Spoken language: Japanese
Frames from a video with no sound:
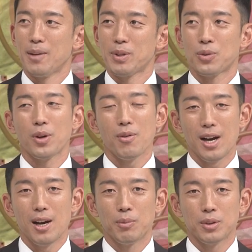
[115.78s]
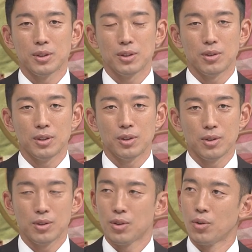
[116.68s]
やっぱそれは僕すごく
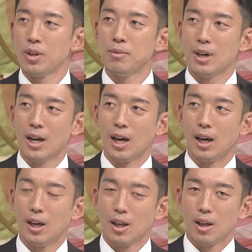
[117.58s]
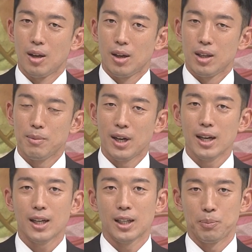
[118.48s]
一つの要因は、今
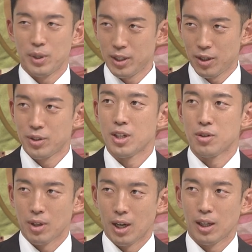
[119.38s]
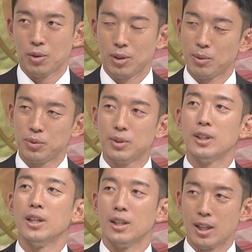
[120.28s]
海外でプレーしている選手がとても増
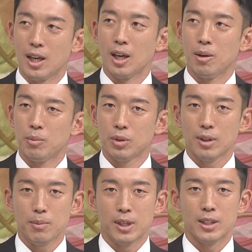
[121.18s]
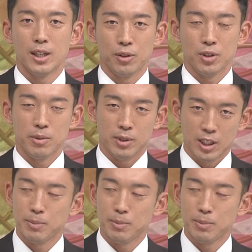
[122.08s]
えていて、僕は今 J リーグの清水エ